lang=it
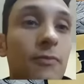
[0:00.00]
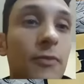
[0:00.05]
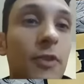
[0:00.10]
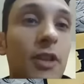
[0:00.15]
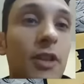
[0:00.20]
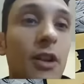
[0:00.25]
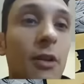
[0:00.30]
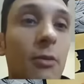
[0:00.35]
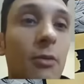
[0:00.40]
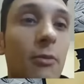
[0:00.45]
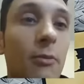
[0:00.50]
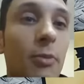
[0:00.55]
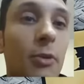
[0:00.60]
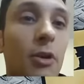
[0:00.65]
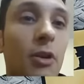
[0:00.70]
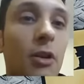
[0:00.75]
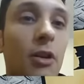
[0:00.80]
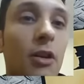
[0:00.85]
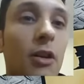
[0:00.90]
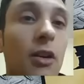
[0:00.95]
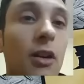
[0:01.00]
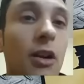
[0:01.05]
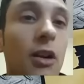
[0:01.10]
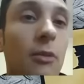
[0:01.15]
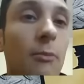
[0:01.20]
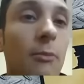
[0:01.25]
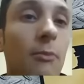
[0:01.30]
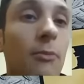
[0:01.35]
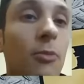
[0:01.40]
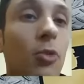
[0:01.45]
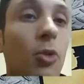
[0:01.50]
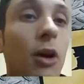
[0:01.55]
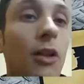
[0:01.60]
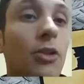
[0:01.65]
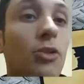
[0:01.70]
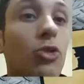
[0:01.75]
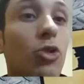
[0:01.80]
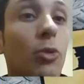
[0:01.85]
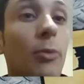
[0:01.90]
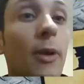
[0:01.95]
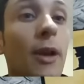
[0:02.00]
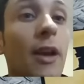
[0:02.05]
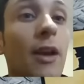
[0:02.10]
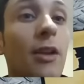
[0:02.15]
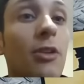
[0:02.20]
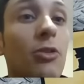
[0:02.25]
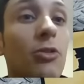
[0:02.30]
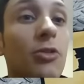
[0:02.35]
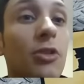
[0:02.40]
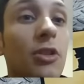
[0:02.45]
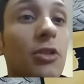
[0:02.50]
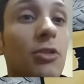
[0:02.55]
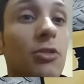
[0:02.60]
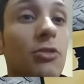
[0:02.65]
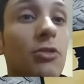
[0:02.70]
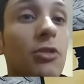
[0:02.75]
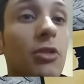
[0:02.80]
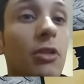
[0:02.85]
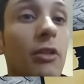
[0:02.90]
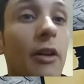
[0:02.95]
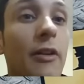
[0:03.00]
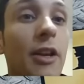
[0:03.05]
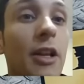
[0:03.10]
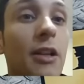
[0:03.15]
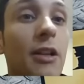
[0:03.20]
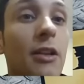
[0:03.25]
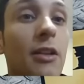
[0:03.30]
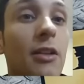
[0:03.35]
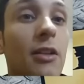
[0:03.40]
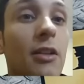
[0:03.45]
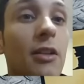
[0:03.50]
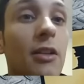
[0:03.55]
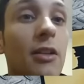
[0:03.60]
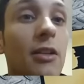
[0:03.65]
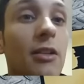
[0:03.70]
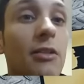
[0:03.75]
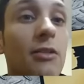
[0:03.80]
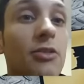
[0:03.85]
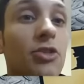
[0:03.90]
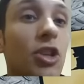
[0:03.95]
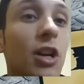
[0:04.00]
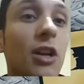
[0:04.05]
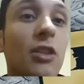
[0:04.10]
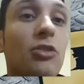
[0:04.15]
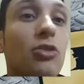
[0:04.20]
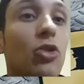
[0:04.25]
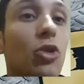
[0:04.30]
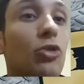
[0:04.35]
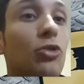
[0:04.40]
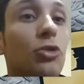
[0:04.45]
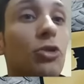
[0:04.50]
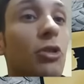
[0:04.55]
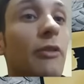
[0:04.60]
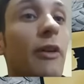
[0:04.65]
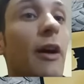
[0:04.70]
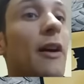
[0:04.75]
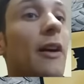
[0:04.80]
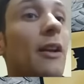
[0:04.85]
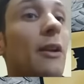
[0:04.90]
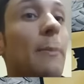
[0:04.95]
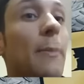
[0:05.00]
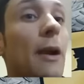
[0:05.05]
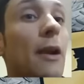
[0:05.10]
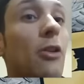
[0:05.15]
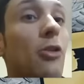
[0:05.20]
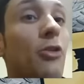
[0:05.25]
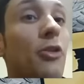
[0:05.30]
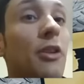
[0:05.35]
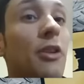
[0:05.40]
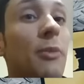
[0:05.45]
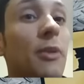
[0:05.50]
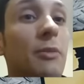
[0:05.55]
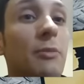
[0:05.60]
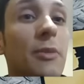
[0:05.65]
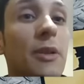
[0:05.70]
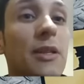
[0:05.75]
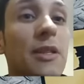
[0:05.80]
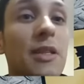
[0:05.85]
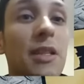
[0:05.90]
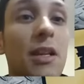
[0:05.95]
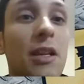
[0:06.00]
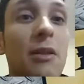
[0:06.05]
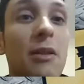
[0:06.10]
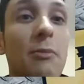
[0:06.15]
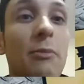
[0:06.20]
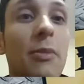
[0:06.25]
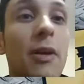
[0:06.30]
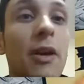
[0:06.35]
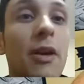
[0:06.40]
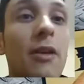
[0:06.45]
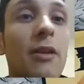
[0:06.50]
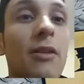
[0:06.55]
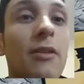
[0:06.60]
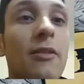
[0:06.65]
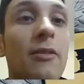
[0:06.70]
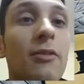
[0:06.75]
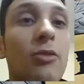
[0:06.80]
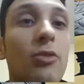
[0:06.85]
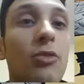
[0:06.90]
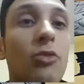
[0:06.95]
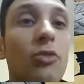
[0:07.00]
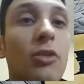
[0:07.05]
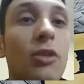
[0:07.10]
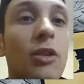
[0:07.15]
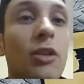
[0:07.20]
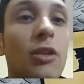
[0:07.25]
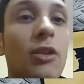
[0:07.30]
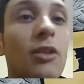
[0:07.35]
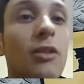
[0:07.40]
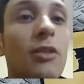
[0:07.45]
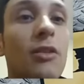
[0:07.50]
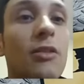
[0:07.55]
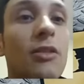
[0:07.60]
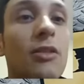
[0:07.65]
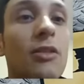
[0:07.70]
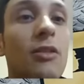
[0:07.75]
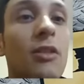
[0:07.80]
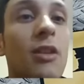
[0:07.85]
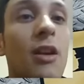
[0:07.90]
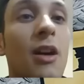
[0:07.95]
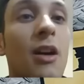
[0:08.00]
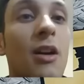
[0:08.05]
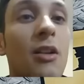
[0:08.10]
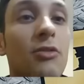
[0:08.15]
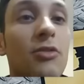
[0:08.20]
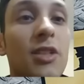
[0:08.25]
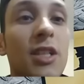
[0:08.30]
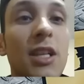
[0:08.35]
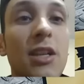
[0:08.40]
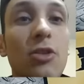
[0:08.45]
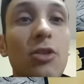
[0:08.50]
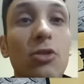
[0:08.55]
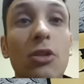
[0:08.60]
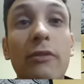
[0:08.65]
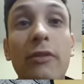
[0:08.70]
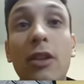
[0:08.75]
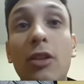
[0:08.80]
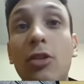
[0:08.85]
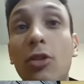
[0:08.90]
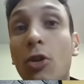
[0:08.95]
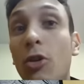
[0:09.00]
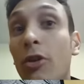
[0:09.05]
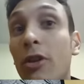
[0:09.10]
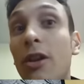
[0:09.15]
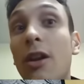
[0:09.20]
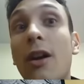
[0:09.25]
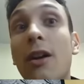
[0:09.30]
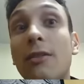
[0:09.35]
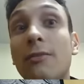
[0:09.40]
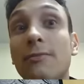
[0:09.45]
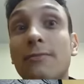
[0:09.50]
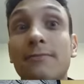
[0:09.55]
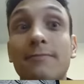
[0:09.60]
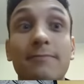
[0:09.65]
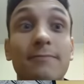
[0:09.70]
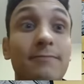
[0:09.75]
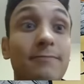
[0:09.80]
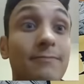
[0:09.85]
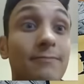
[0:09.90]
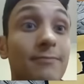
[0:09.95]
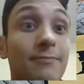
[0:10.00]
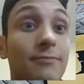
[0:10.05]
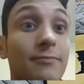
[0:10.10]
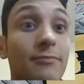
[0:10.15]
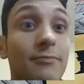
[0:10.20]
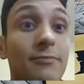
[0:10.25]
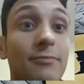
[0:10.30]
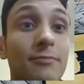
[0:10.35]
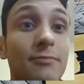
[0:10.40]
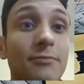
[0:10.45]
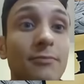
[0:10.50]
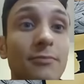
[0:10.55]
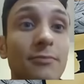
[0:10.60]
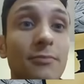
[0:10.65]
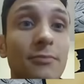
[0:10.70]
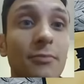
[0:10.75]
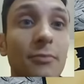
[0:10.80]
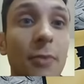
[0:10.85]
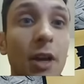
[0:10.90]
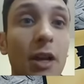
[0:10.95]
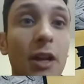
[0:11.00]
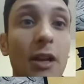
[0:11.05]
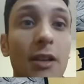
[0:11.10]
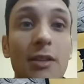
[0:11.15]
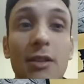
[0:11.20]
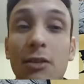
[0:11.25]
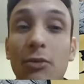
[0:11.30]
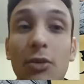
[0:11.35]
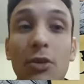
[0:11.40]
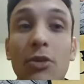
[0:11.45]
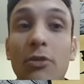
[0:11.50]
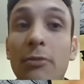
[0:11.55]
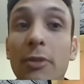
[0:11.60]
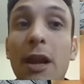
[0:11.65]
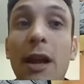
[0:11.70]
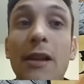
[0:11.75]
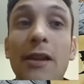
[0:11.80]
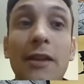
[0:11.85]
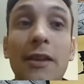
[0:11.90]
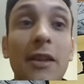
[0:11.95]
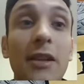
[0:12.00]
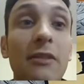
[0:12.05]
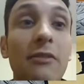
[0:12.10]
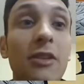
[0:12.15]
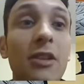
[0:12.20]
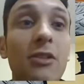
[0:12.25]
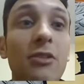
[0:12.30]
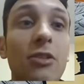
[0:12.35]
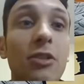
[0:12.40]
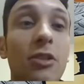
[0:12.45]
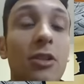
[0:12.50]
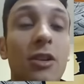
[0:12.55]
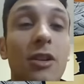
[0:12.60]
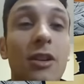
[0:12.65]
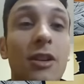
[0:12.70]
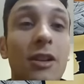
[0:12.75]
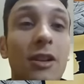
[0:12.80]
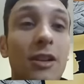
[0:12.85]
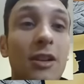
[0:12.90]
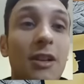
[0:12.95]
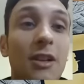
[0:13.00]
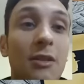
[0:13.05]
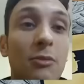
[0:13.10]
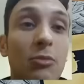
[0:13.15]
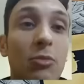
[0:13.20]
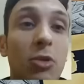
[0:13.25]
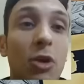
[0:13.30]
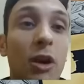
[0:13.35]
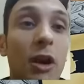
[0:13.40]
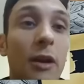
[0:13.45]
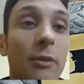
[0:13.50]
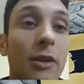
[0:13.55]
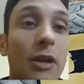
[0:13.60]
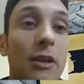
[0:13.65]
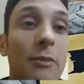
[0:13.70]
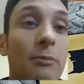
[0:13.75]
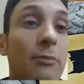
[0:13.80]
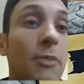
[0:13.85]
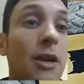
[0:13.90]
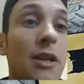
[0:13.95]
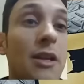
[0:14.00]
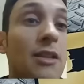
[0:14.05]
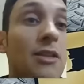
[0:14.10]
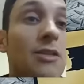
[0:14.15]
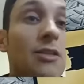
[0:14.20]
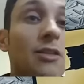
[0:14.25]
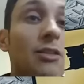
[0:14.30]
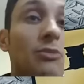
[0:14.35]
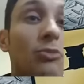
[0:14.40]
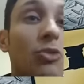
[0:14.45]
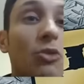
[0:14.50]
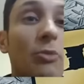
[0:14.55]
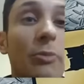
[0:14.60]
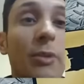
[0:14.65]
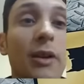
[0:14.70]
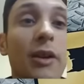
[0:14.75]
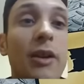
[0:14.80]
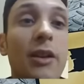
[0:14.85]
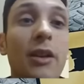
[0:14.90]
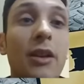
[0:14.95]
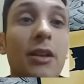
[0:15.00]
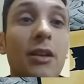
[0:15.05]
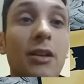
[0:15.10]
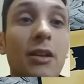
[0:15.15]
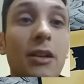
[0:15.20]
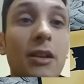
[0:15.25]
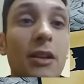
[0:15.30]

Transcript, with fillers: Vediamo un po' al, quantomeno di non trovare... Già non trovare il pallone per me sarebbe un uh, segno di vittoria. Per chi ha seguito i miei altri video può capire benissimo il perché.